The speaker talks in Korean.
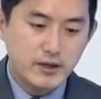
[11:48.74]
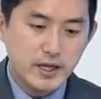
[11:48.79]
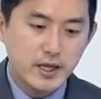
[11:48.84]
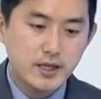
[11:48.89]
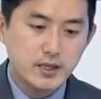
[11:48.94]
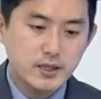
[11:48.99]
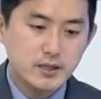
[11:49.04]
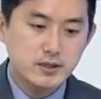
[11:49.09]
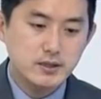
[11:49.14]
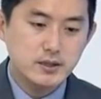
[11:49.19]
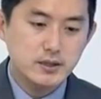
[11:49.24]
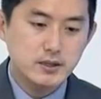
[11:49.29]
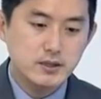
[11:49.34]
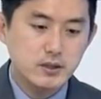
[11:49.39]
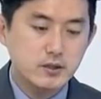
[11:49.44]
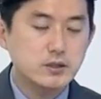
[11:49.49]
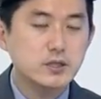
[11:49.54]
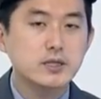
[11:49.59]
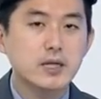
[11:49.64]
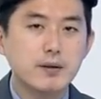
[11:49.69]
사이클은
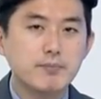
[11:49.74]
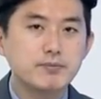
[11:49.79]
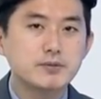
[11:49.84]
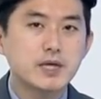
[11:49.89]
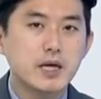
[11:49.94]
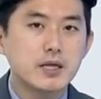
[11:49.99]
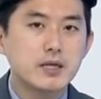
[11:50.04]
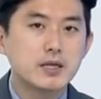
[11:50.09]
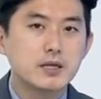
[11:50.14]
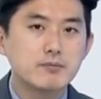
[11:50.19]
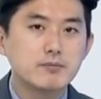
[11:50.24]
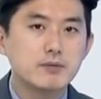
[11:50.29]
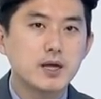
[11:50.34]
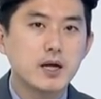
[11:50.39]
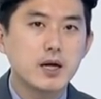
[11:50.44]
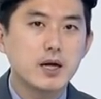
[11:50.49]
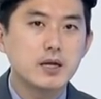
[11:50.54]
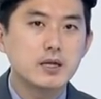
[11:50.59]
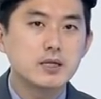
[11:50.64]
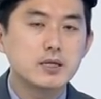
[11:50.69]
여전히 나쁘지 않습니다.